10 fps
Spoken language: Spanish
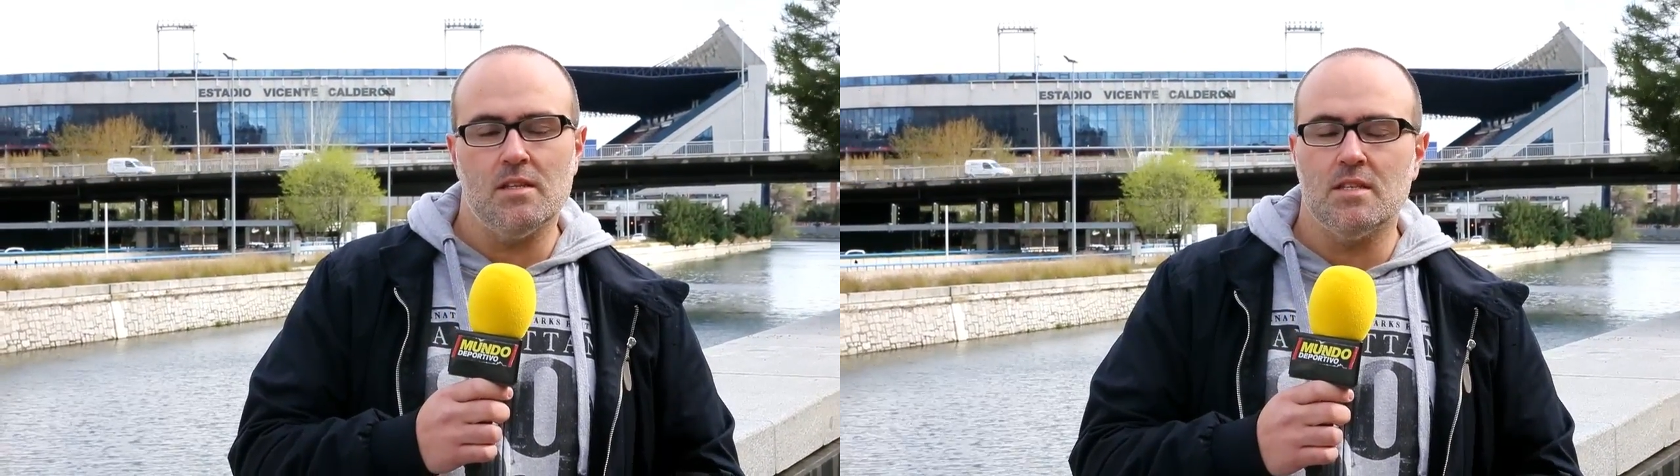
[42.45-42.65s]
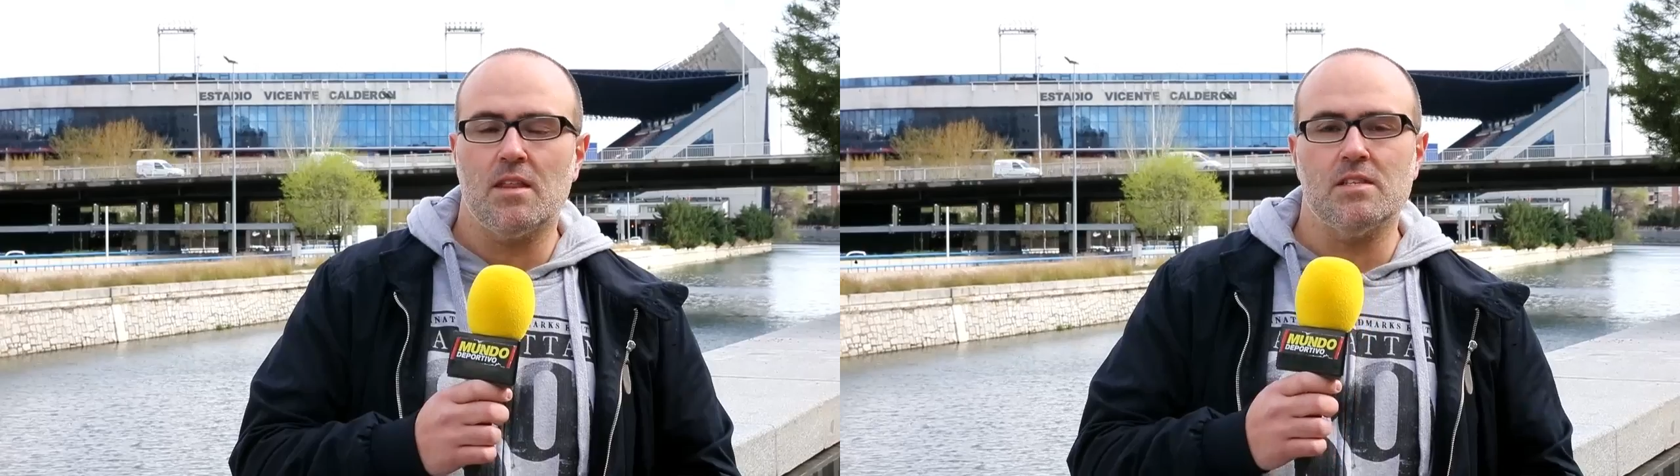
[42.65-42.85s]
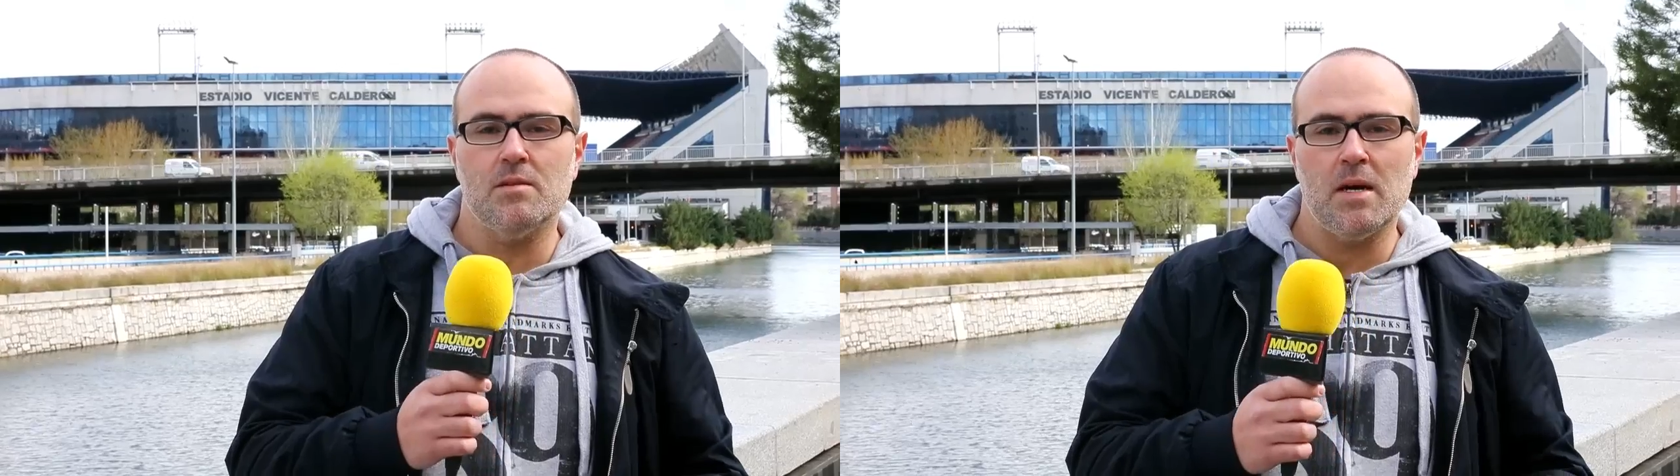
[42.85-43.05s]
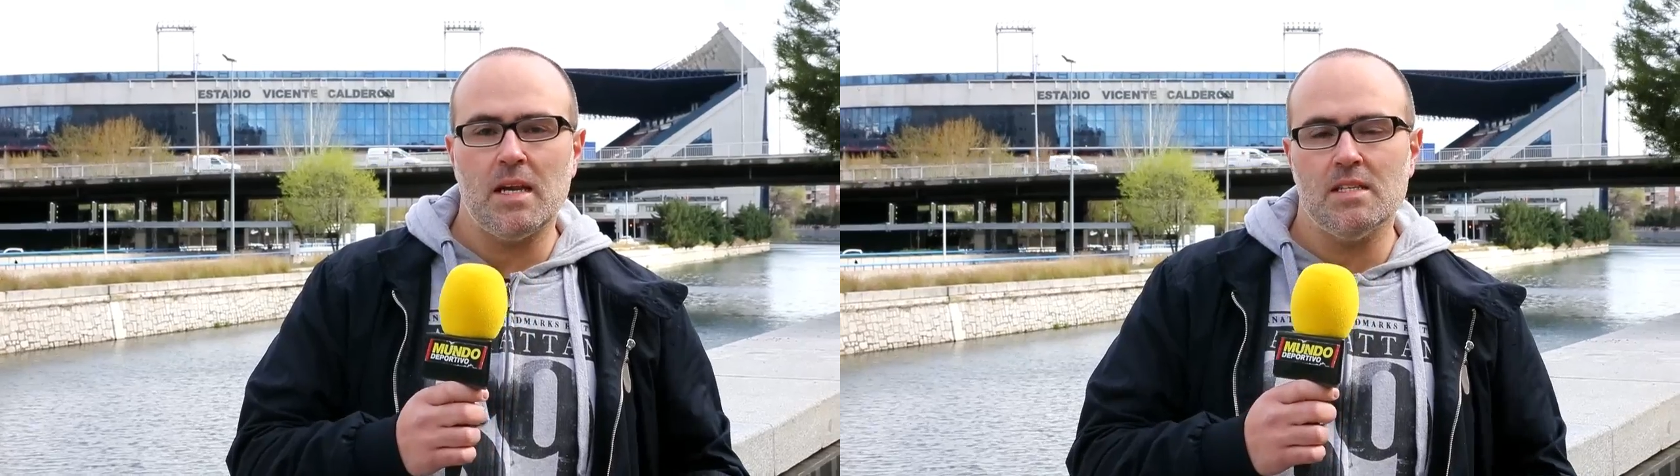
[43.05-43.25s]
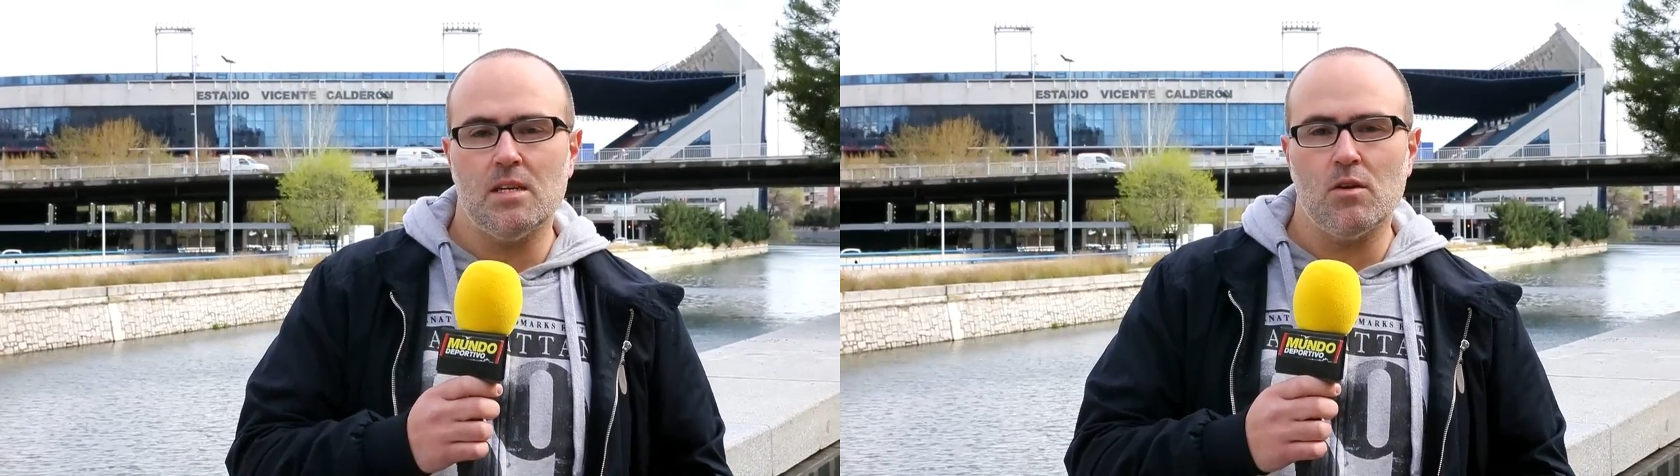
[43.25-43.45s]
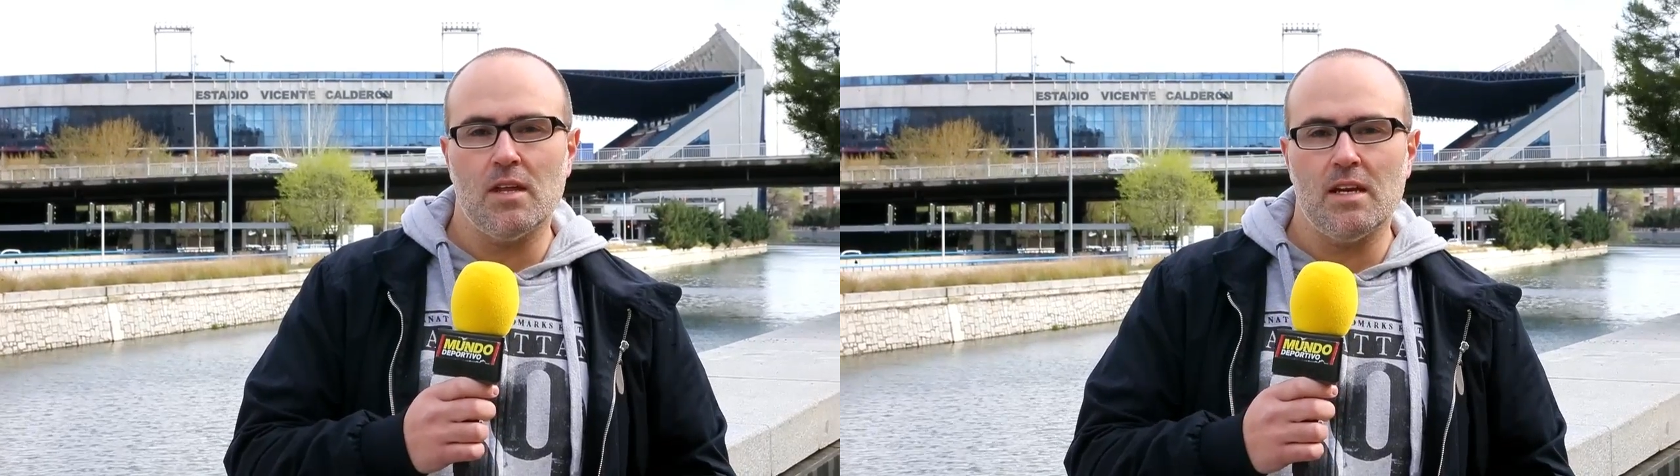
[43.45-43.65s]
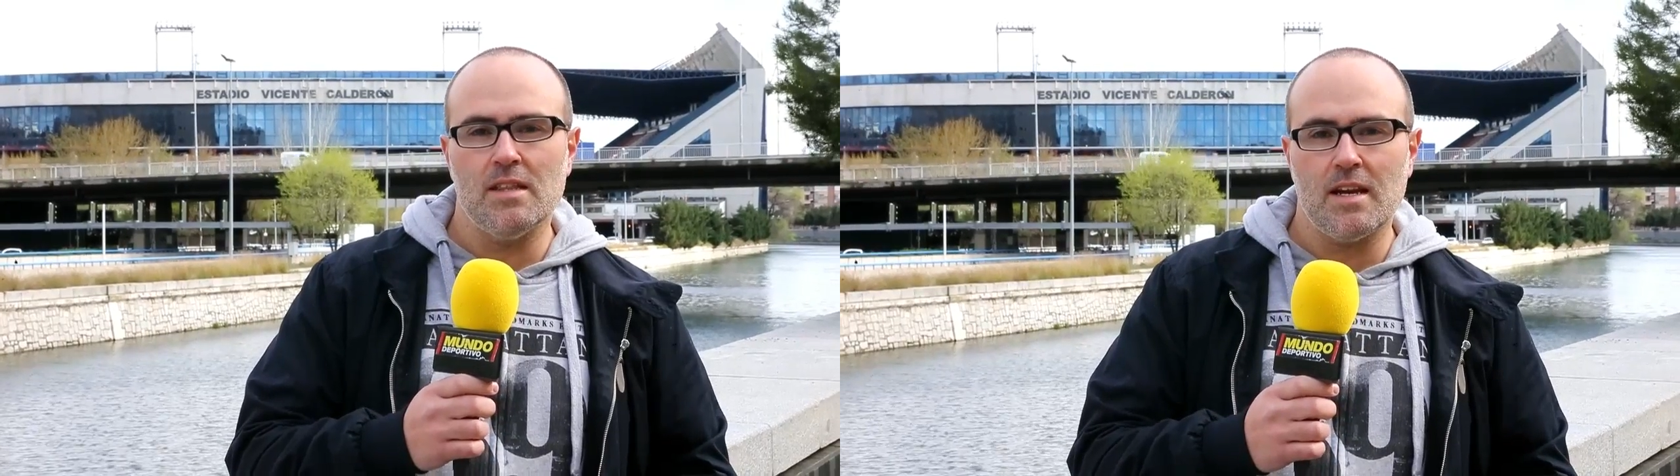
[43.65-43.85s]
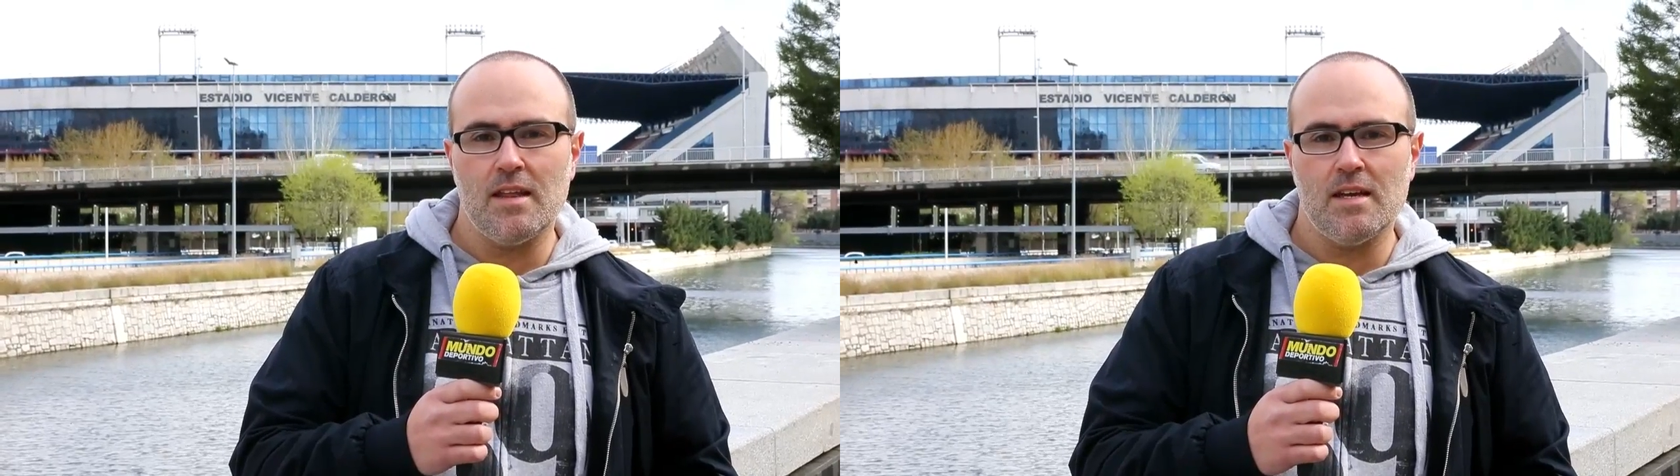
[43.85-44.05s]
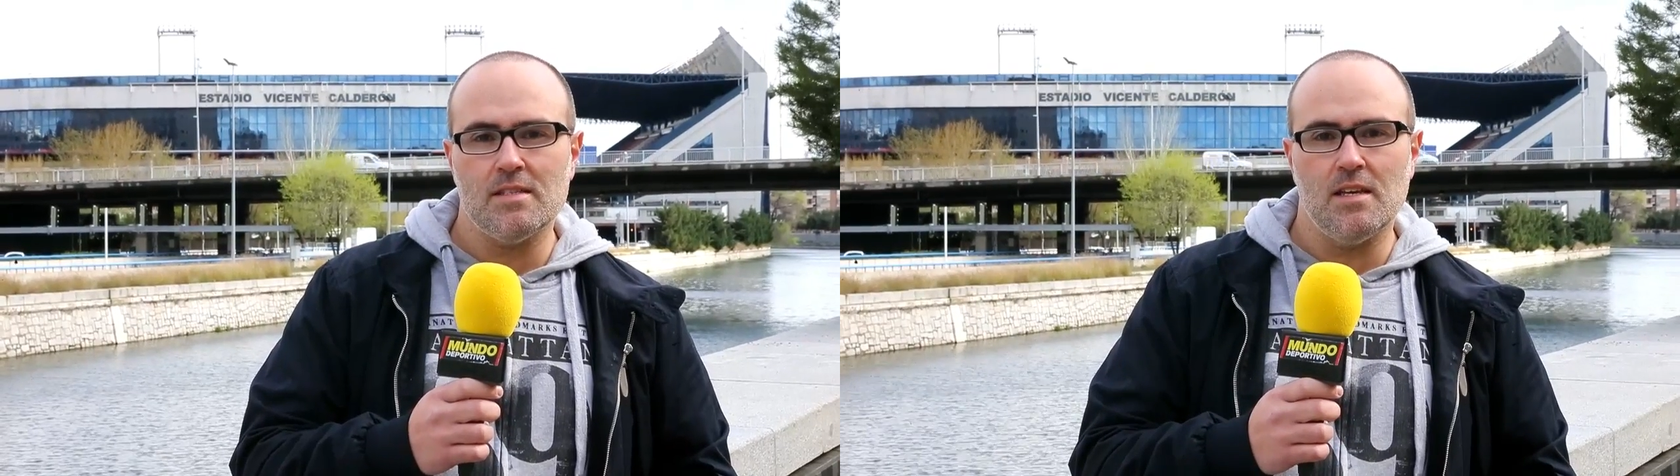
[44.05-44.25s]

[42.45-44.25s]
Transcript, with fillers: desde hace semanas ya no quedan entradas.